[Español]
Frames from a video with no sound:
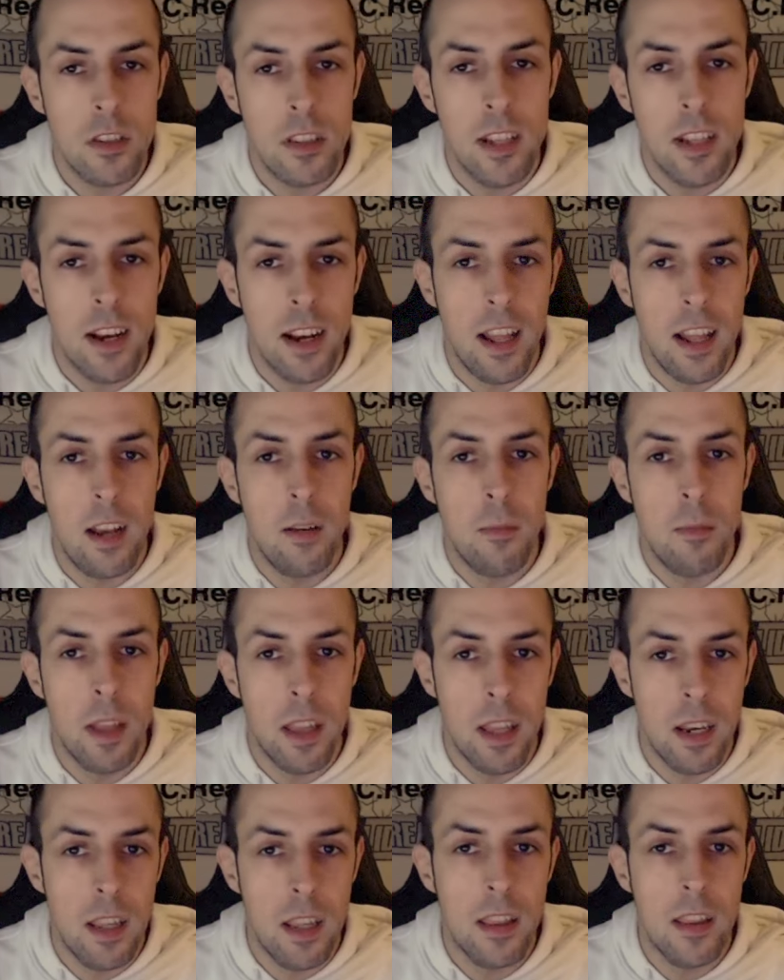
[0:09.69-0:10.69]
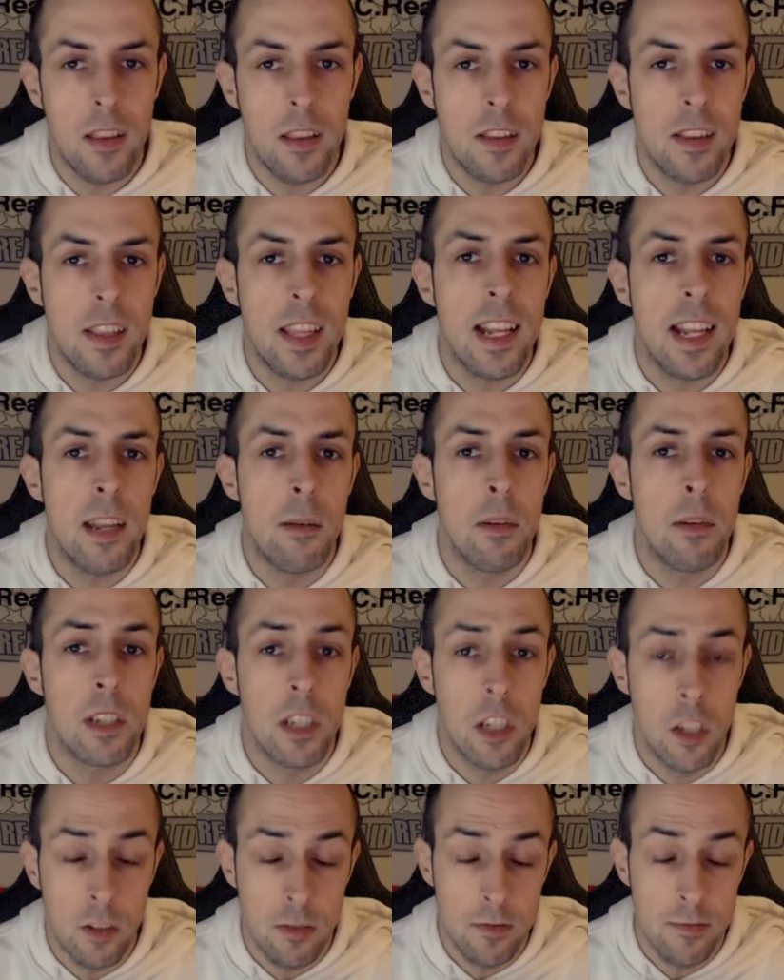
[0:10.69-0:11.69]
de Real Madrid
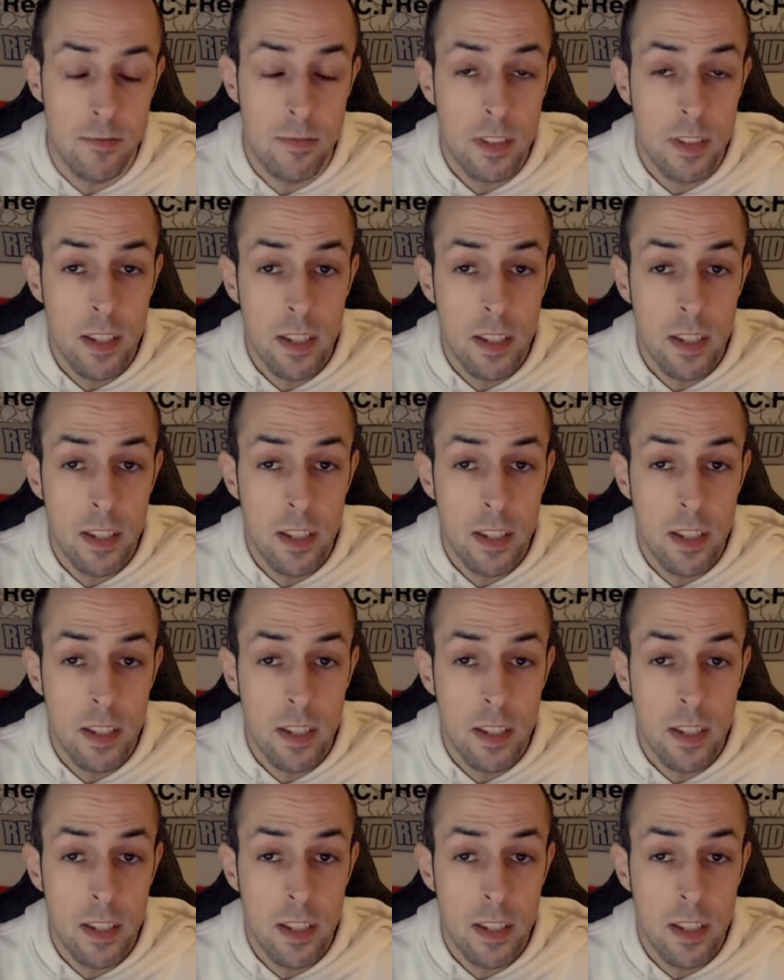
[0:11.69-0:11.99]
Televisión.